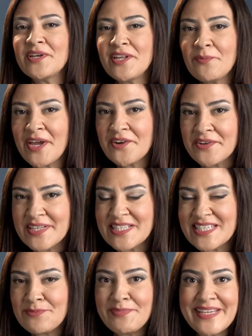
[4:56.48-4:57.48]
René
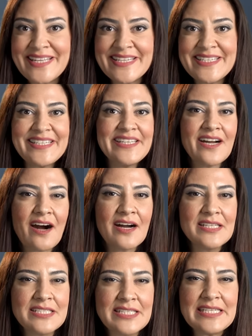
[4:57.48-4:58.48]
Magritte, İmgelerin
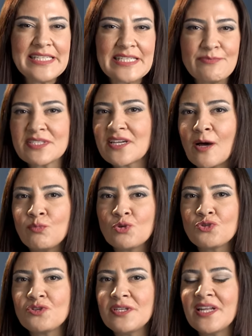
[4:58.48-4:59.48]
İhaneti isimli
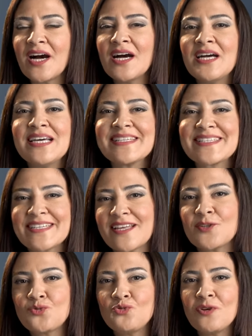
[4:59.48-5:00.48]
tablosuyla
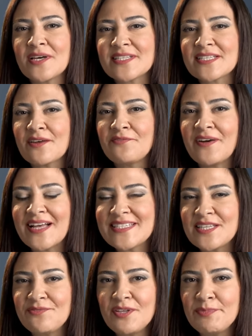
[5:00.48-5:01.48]
sanat dünyasında
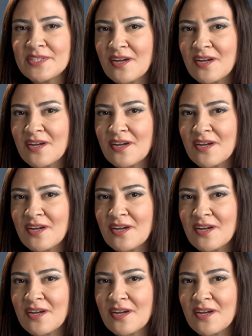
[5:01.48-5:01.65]
felsefi bir